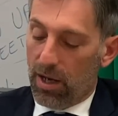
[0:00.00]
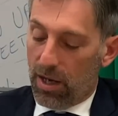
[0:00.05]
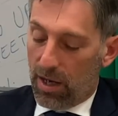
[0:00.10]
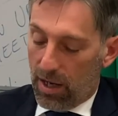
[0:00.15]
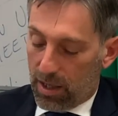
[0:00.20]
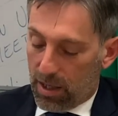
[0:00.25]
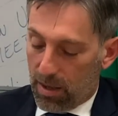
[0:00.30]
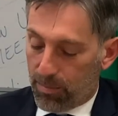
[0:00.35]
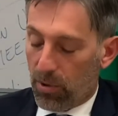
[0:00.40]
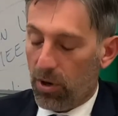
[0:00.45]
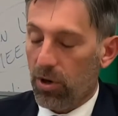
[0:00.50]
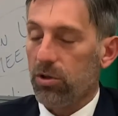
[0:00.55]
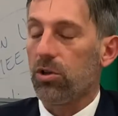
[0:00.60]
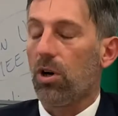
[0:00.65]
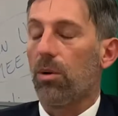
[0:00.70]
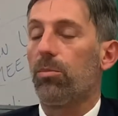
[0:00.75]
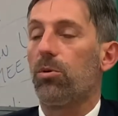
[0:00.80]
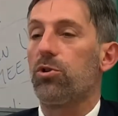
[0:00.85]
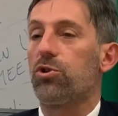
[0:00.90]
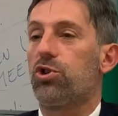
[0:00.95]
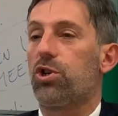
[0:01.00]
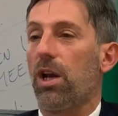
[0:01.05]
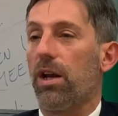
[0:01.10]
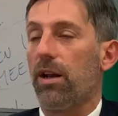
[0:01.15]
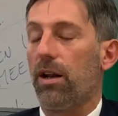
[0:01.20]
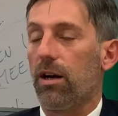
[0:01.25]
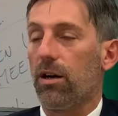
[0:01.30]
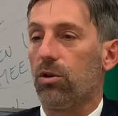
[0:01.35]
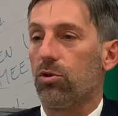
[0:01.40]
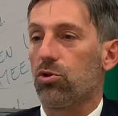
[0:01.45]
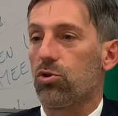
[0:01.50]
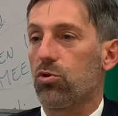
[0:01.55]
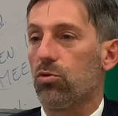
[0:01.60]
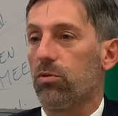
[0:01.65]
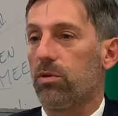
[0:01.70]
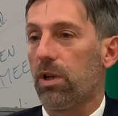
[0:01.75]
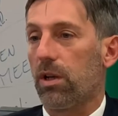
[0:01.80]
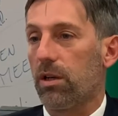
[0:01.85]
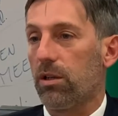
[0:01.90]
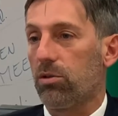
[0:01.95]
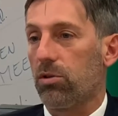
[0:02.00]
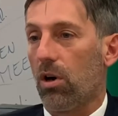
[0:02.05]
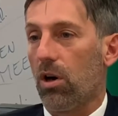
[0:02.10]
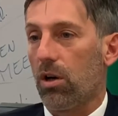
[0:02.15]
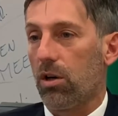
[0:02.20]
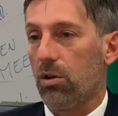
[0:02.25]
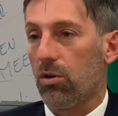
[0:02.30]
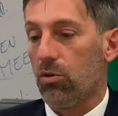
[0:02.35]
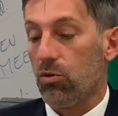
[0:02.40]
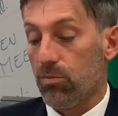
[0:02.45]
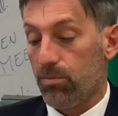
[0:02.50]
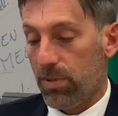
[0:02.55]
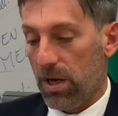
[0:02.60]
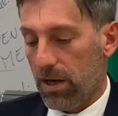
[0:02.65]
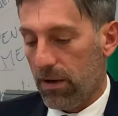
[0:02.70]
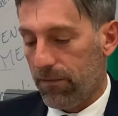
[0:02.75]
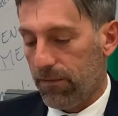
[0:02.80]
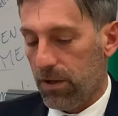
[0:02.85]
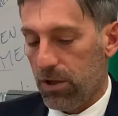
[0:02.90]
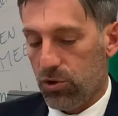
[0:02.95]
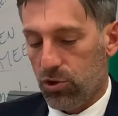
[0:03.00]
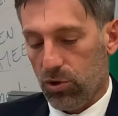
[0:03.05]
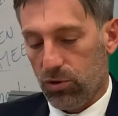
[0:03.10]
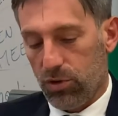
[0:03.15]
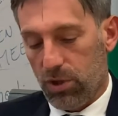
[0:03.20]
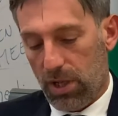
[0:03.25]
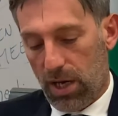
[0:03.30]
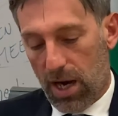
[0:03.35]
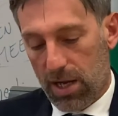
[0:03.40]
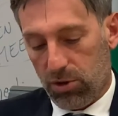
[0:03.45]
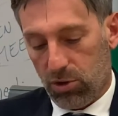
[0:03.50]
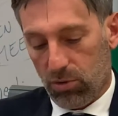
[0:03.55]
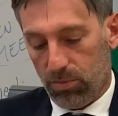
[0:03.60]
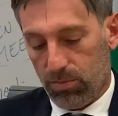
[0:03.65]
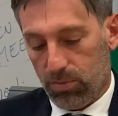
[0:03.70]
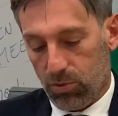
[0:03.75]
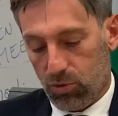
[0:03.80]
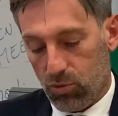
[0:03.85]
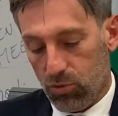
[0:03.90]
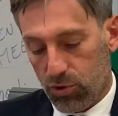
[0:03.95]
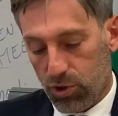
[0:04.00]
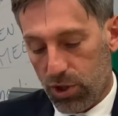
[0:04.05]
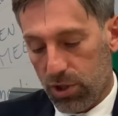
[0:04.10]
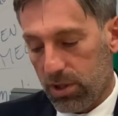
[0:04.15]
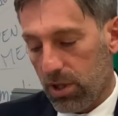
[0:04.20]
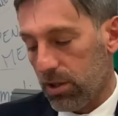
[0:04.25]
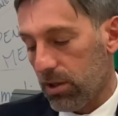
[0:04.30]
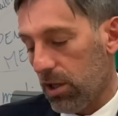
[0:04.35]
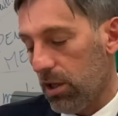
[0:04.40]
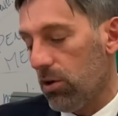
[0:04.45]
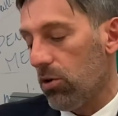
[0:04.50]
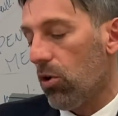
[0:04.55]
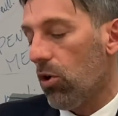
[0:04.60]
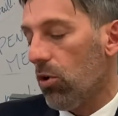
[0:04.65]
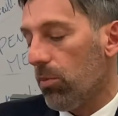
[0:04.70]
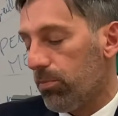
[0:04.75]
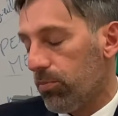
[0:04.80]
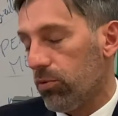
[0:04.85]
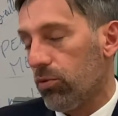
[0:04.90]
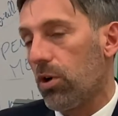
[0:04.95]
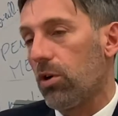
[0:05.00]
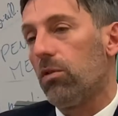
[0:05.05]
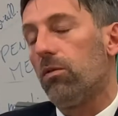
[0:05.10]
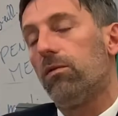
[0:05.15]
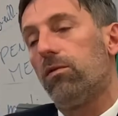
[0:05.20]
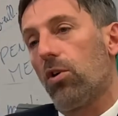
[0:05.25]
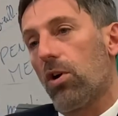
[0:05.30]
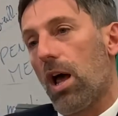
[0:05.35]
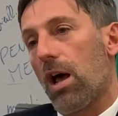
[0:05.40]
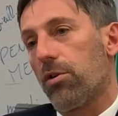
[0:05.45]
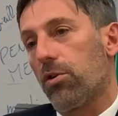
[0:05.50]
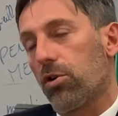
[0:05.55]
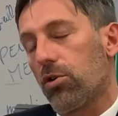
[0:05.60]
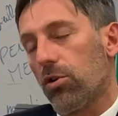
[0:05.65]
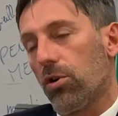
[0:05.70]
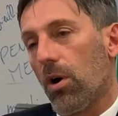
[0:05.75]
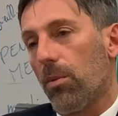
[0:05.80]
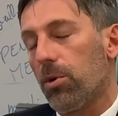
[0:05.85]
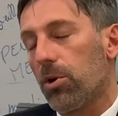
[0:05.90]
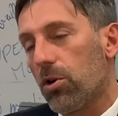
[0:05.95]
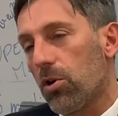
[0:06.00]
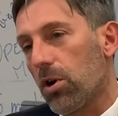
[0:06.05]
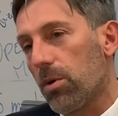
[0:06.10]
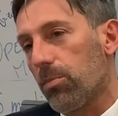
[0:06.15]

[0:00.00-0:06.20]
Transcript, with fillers: e che poi dopo generano sul territorio un beneficio diretto sul cittadino oppure un volano economico che